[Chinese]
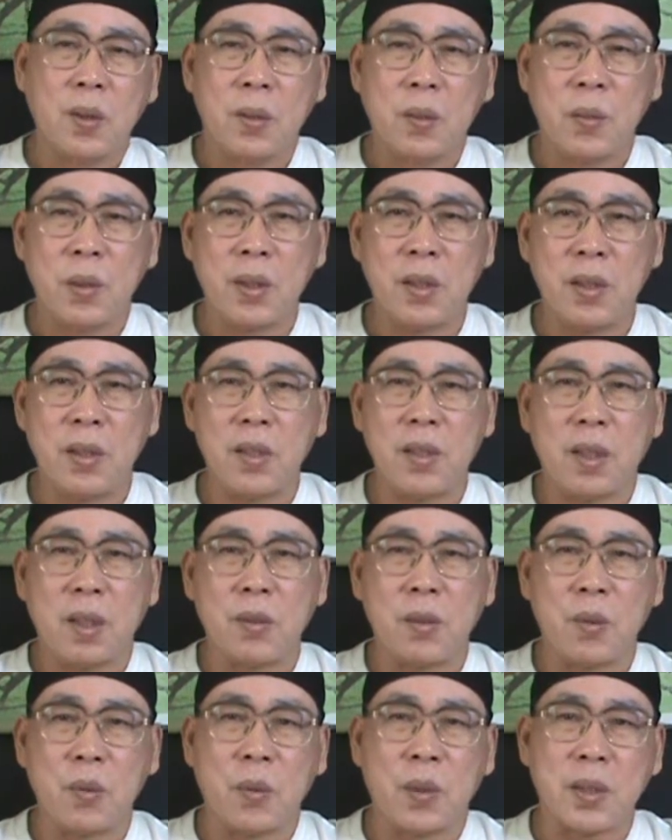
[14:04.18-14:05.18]
我心里想
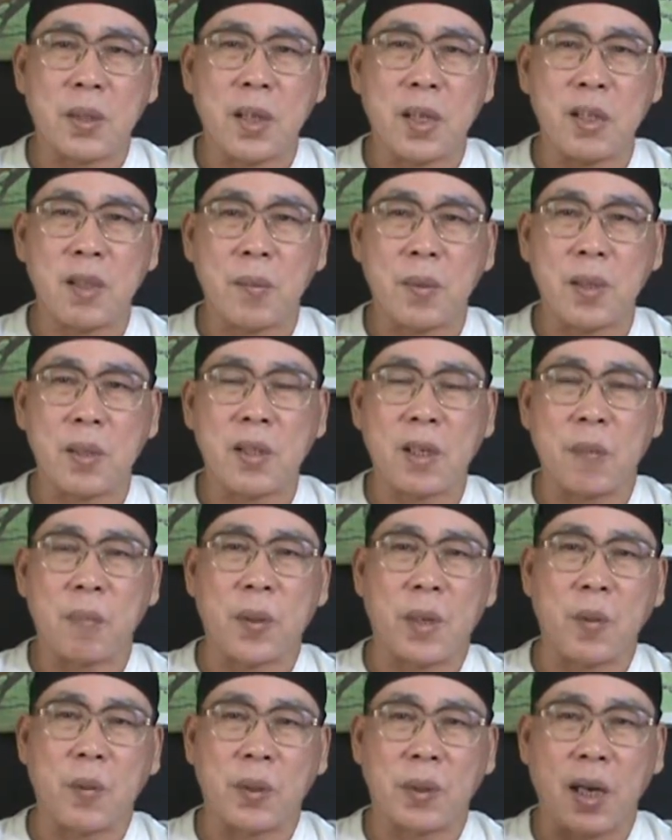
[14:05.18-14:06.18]
说，我在这边上
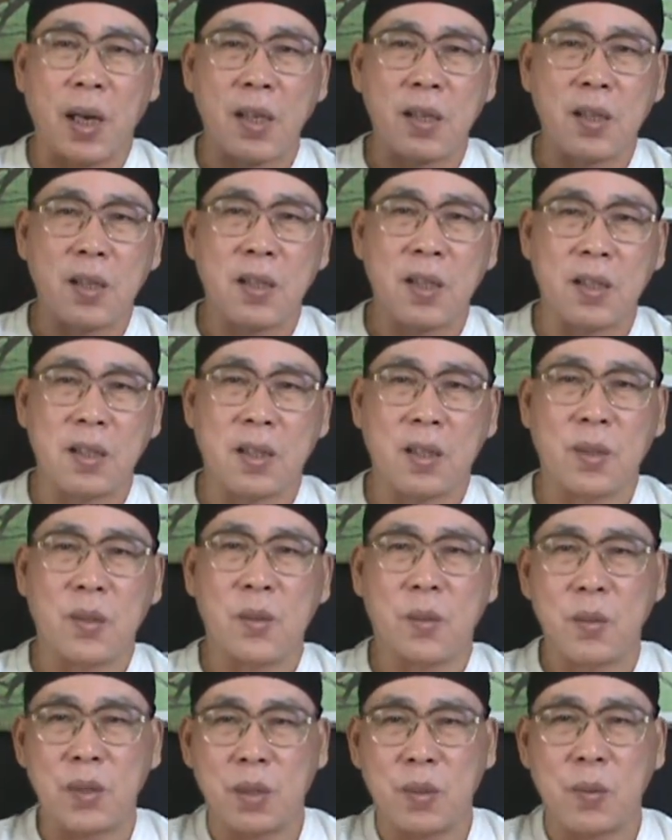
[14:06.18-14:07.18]
班，我拿的是这里的
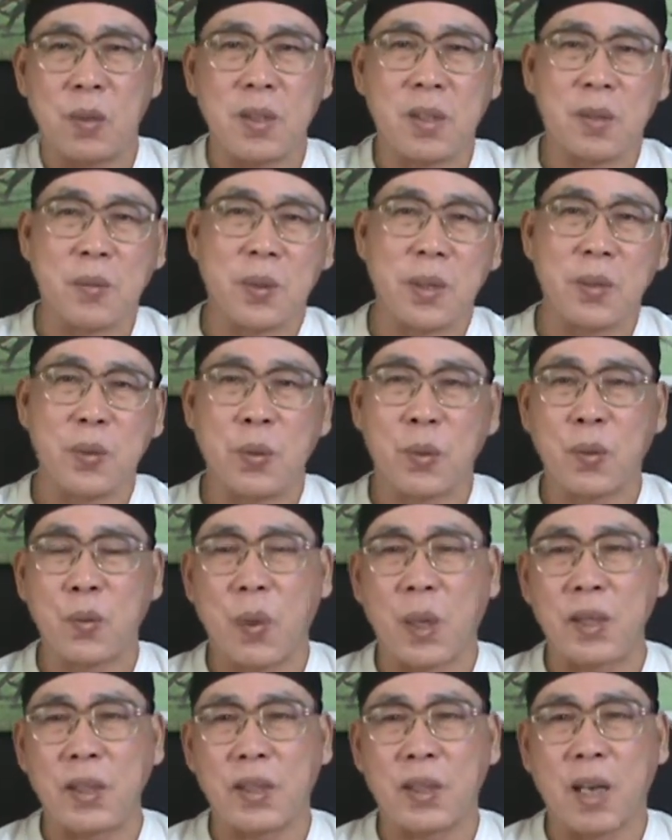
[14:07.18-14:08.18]
工资，我我我
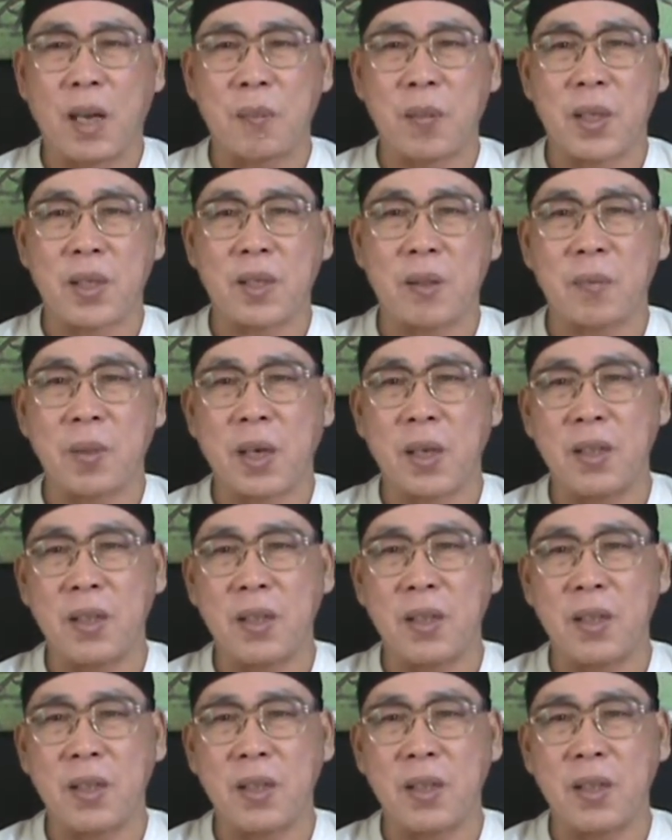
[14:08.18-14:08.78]
管你那边什么，